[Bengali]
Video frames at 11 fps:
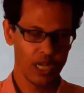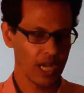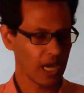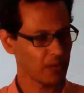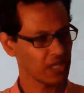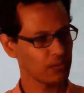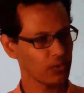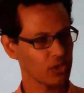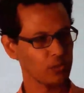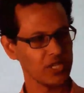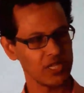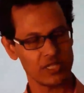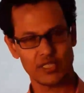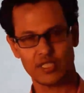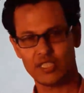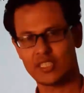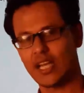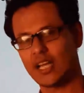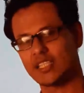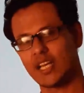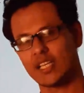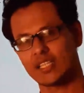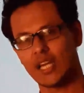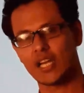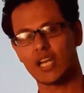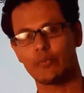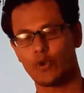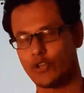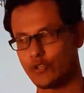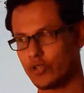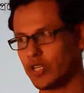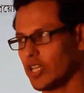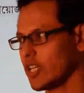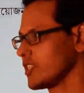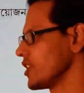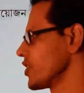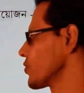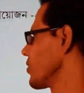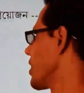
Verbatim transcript: আমাদের প্রথমে যা যা জানা প্রয়োজন এই জিনিসগুলো